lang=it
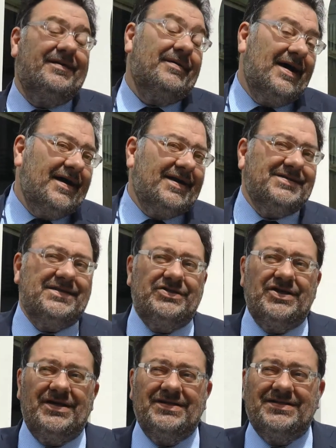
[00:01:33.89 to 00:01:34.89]
anche se
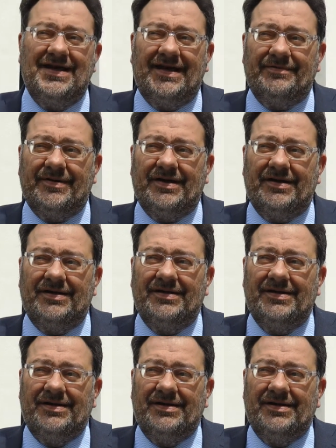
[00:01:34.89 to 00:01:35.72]
già iniziate per,